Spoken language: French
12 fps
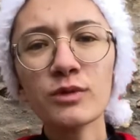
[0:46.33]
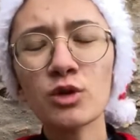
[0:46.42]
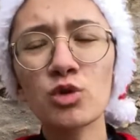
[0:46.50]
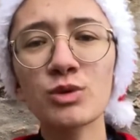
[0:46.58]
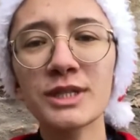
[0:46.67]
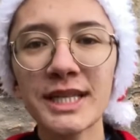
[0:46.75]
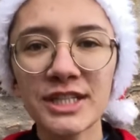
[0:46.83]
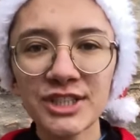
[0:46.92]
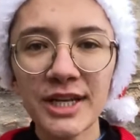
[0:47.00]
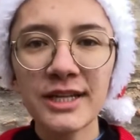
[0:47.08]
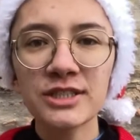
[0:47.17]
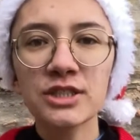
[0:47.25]
Donc c'est un
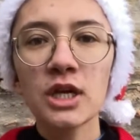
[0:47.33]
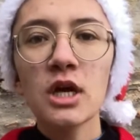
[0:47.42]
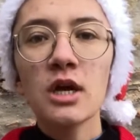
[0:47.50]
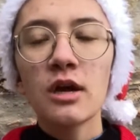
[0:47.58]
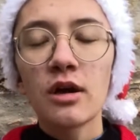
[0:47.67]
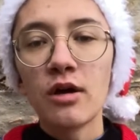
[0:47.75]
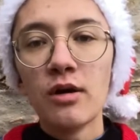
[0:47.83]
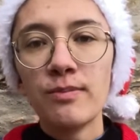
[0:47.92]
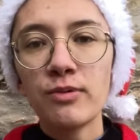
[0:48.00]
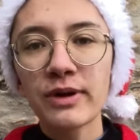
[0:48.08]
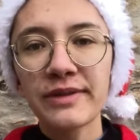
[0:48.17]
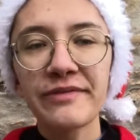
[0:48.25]
challenge
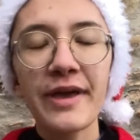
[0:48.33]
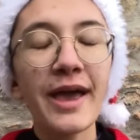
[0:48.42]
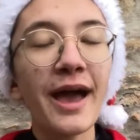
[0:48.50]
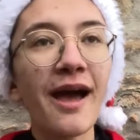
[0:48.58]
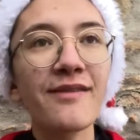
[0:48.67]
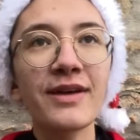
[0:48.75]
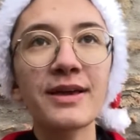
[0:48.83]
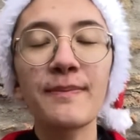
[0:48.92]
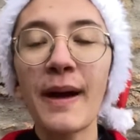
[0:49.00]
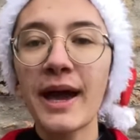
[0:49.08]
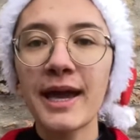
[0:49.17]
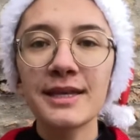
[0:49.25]
pour hiver avec
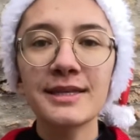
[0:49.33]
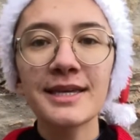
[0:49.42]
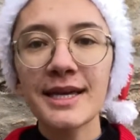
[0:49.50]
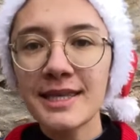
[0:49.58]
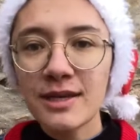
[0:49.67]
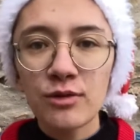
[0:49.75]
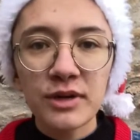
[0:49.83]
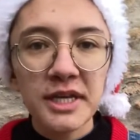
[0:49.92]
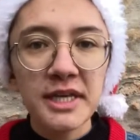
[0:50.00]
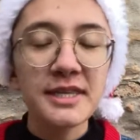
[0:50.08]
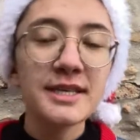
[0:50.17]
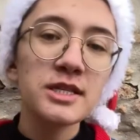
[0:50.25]
pareil des
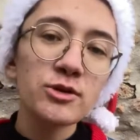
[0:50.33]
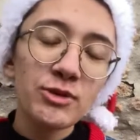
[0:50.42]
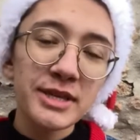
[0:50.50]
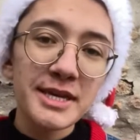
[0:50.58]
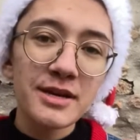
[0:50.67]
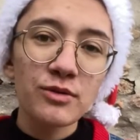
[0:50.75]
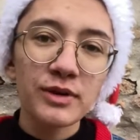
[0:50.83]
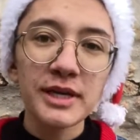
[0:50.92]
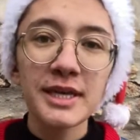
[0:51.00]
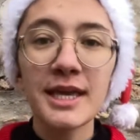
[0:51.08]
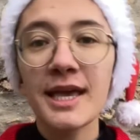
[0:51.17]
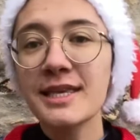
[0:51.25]
catégories, des
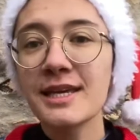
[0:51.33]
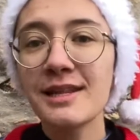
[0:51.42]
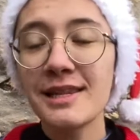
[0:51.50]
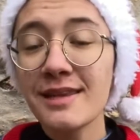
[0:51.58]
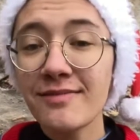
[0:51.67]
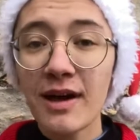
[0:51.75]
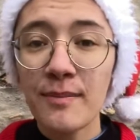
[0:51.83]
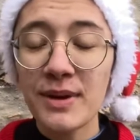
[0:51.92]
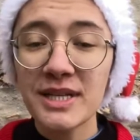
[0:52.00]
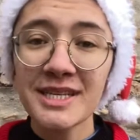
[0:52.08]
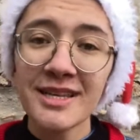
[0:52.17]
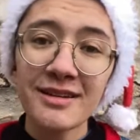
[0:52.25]
sous-catégories et des livres à
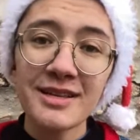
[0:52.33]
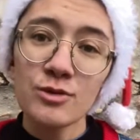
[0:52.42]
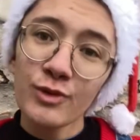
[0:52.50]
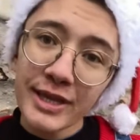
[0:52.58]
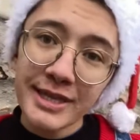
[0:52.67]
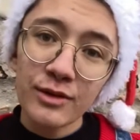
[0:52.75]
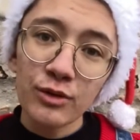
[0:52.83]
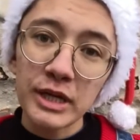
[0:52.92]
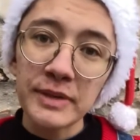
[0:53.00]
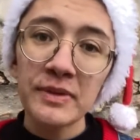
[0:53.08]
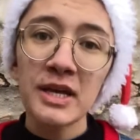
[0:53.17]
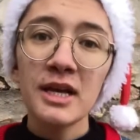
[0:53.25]
placer dans les
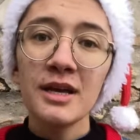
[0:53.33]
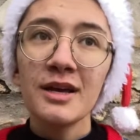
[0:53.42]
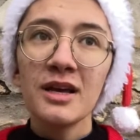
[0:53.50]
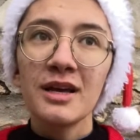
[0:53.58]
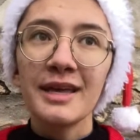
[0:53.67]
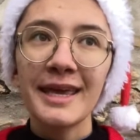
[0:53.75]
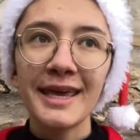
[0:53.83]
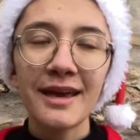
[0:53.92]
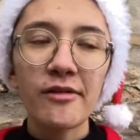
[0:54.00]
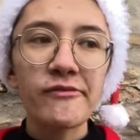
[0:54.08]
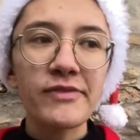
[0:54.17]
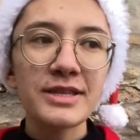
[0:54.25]
sous-catégories. Et
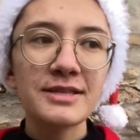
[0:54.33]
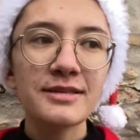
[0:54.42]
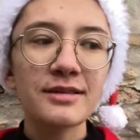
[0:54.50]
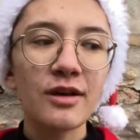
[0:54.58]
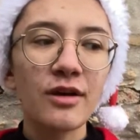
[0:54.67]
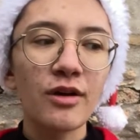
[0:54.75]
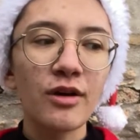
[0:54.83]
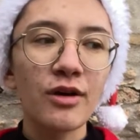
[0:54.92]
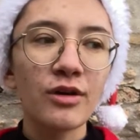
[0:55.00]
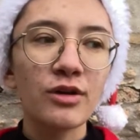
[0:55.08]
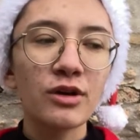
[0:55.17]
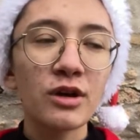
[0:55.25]
en fait,
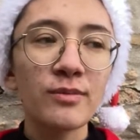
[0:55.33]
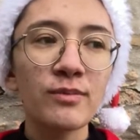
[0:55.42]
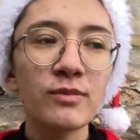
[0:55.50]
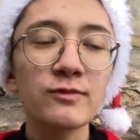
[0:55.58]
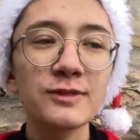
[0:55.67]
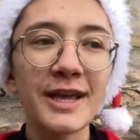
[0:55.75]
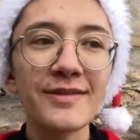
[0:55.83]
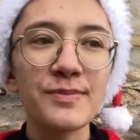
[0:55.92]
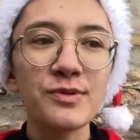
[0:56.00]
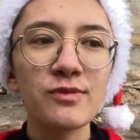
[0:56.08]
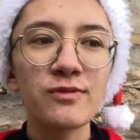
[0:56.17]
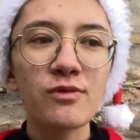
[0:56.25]
euh, comme vous avez
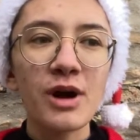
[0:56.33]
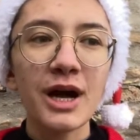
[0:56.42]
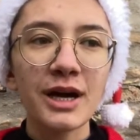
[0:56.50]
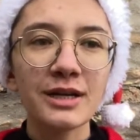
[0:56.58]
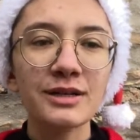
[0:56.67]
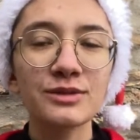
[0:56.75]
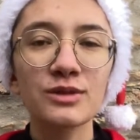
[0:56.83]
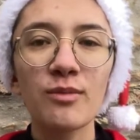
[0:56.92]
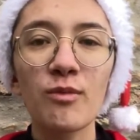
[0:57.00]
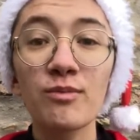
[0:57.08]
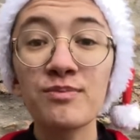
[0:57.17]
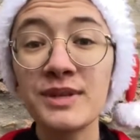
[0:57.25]
pu le voir dans
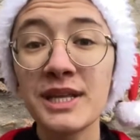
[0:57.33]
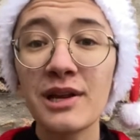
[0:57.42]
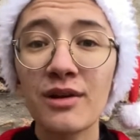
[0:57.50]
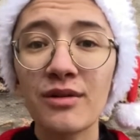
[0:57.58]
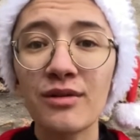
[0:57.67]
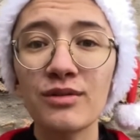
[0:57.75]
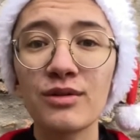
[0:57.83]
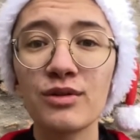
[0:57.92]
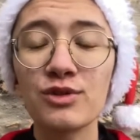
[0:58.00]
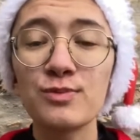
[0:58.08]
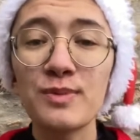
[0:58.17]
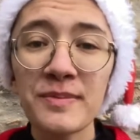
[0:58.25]
mon bilan euh,
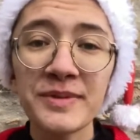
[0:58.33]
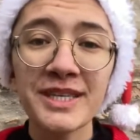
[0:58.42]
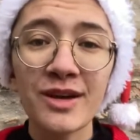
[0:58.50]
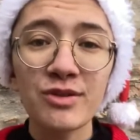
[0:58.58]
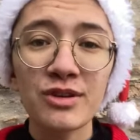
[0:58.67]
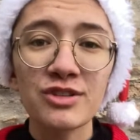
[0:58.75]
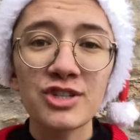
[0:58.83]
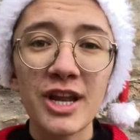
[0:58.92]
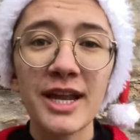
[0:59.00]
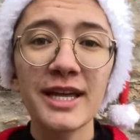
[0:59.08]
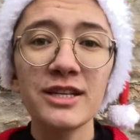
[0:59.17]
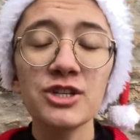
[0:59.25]
du Pumpkin Autumn
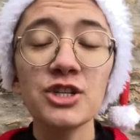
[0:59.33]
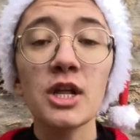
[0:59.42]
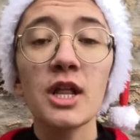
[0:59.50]
Challenge,